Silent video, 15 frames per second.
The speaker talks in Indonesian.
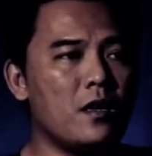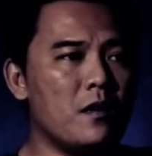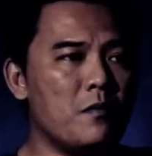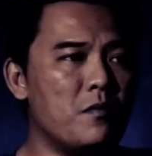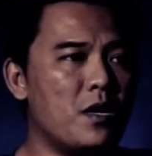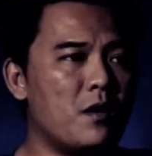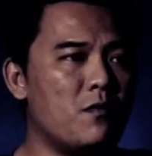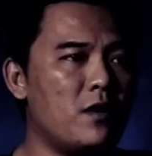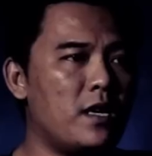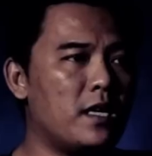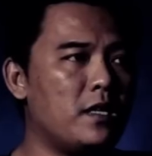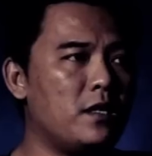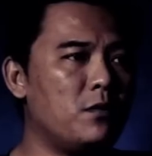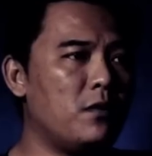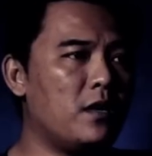Mbak Wulan
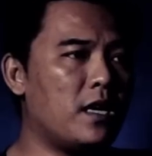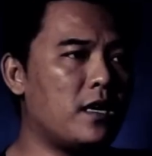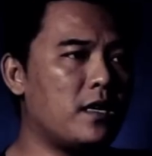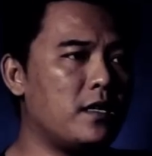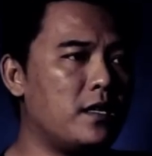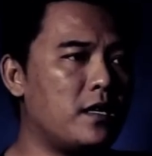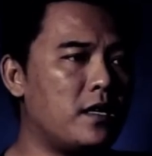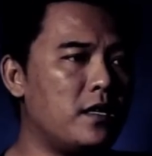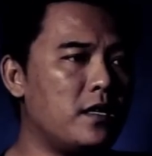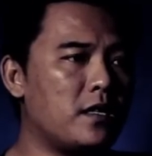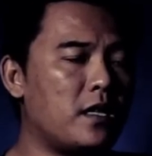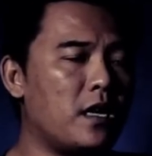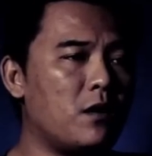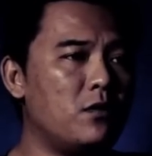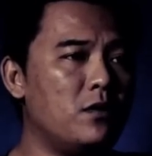itu lahir di
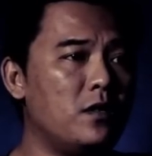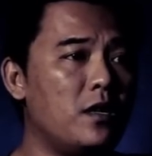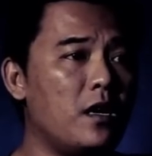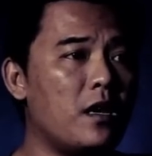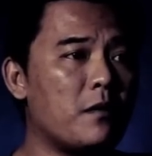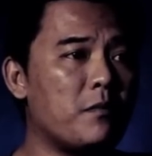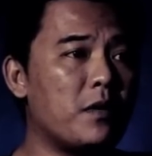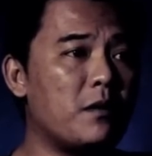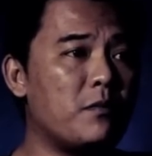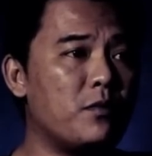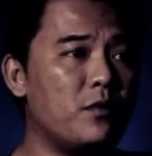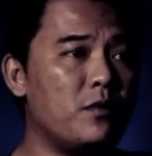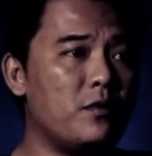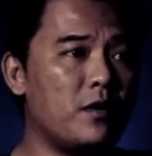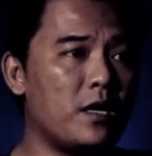tahun
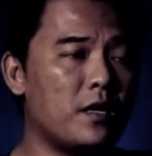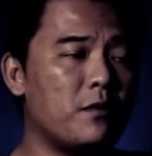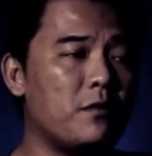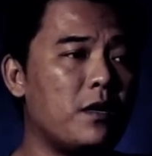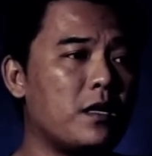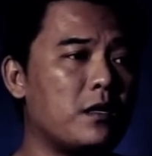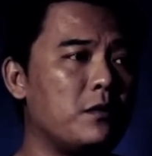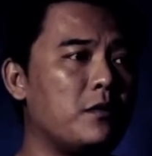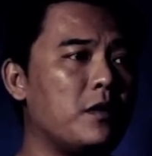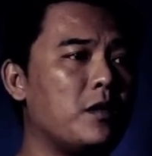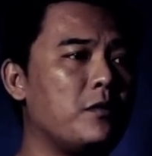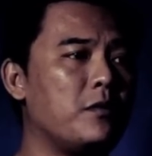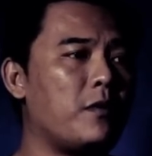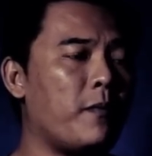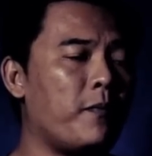80-an waktu
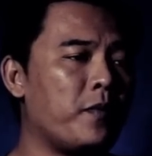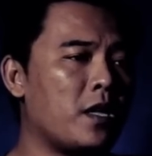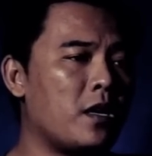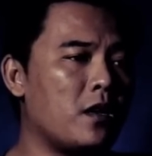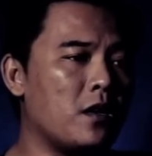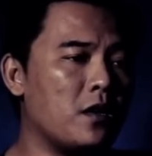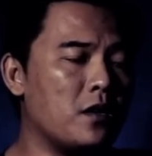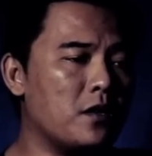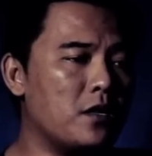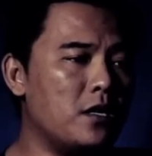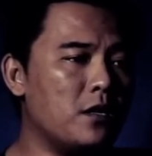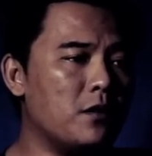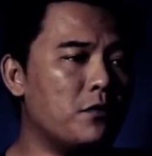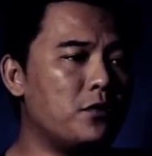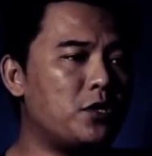itu
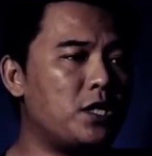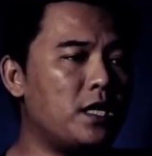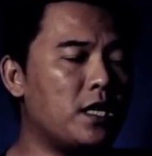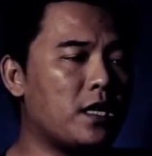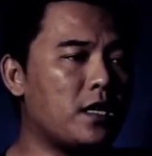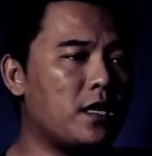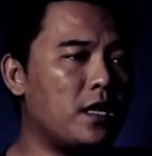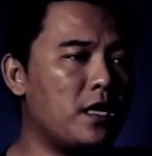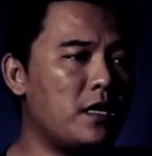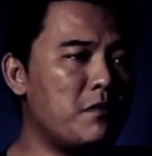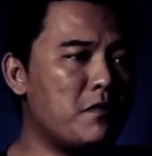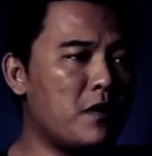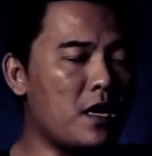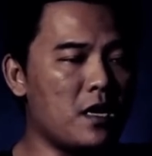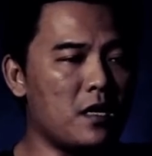di usia
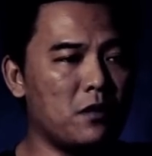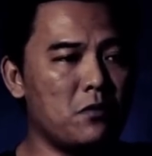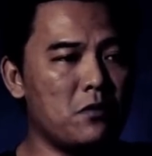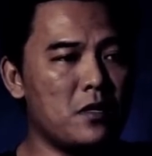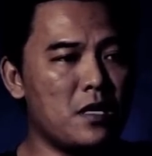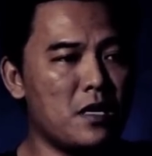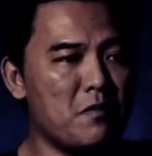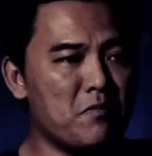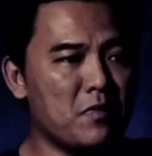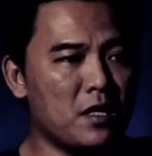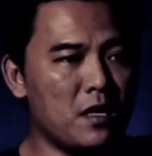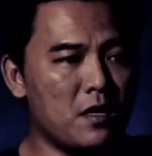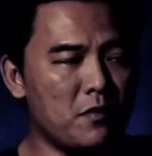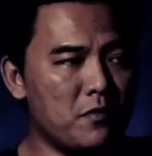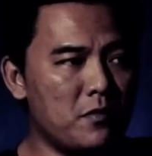kelima atau enam
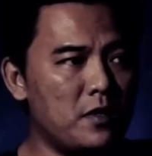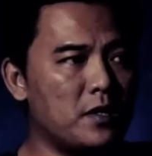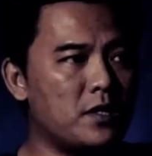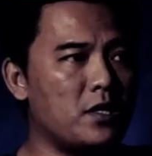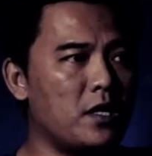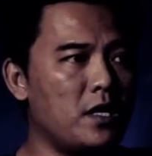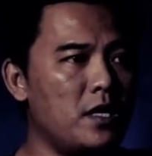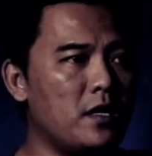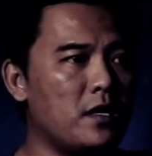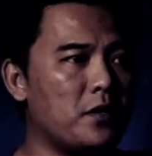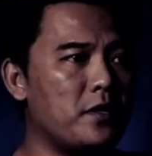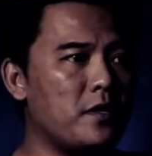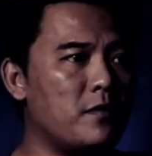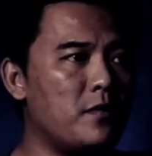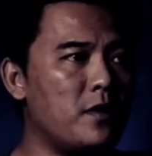tahun,
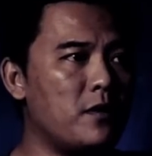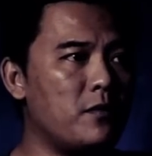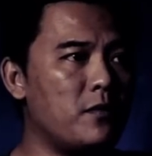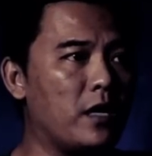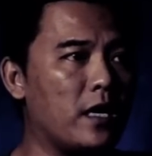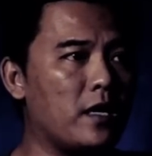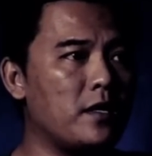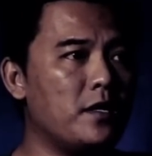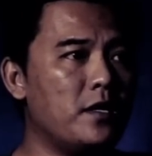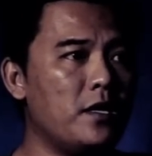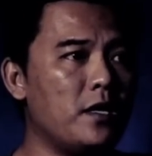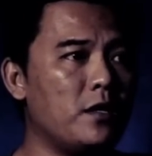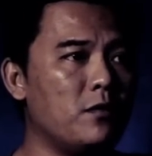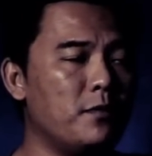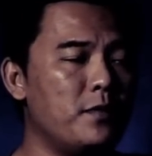seingatnya Mbak Ulan,
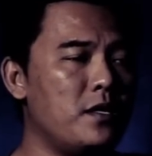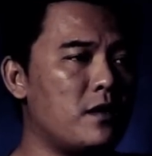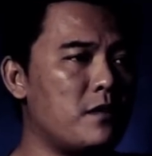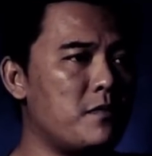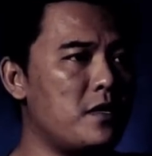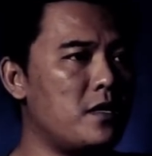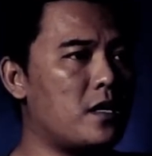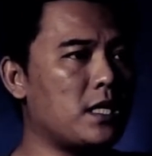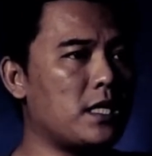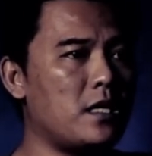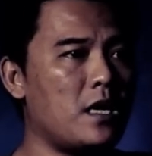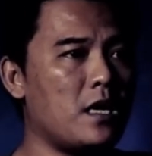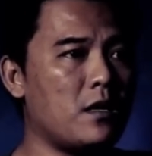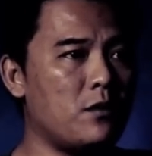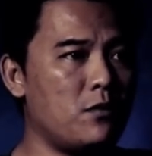dia itu benar-benar
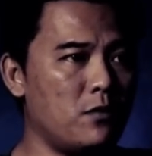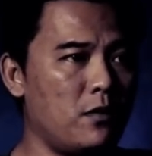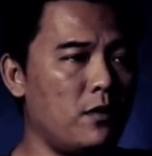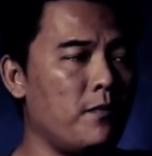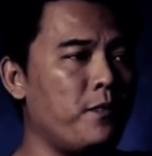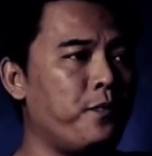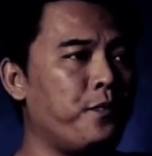takut.